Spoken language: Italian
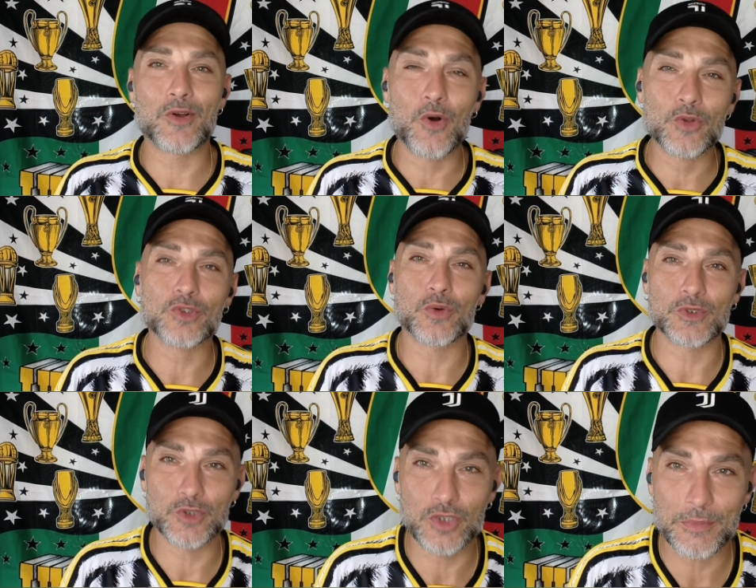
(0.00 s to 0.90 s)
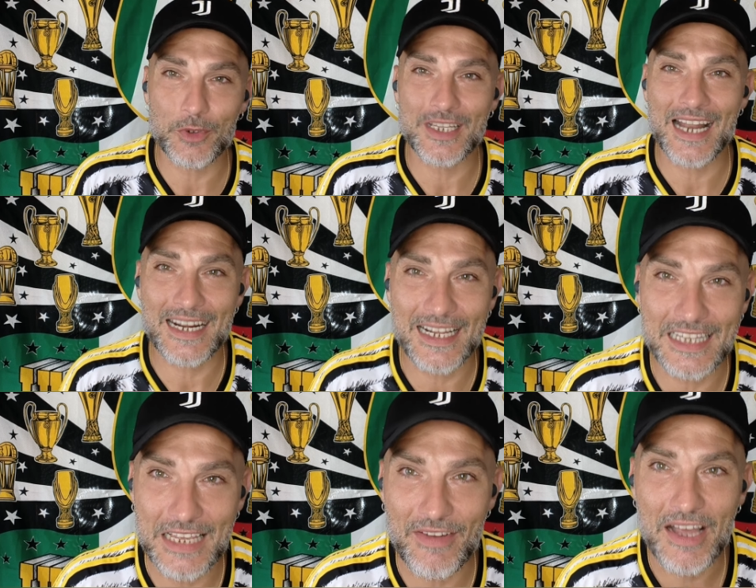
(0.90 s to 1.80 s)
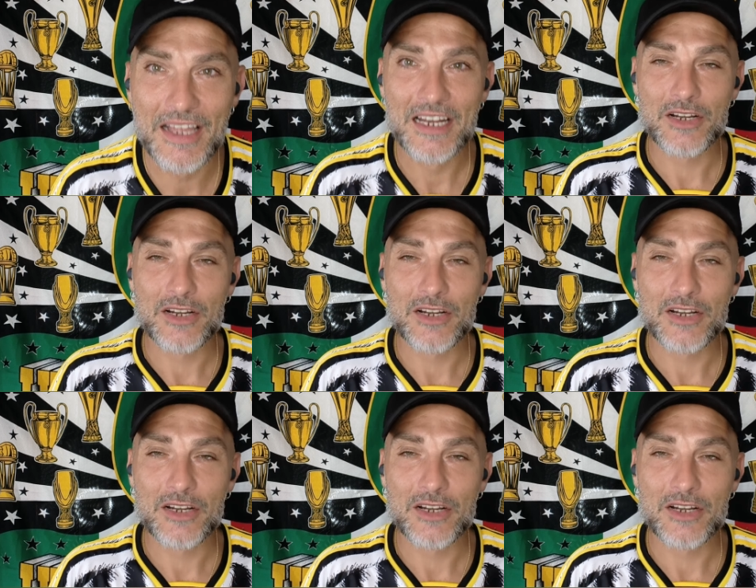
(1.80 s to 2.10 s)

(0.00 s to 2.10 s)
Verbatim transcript: contro questo tipo di narrativa,